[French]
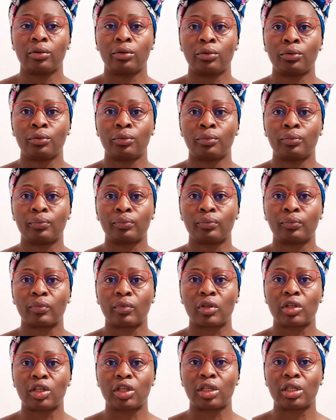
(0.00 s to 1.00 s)

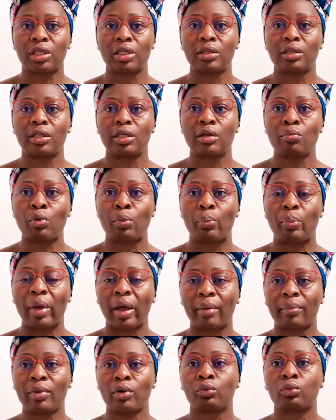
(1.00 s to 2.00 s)
qui me
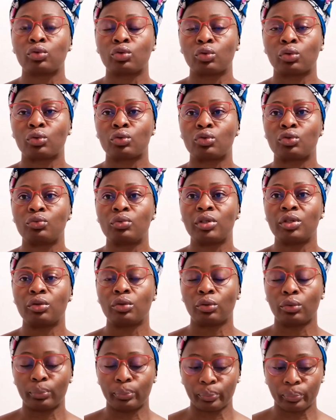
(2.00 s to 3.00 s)
permet aujourd'hui
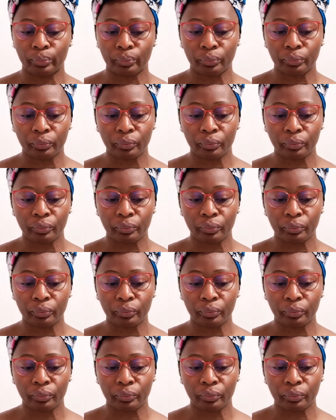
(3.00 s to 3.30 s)
de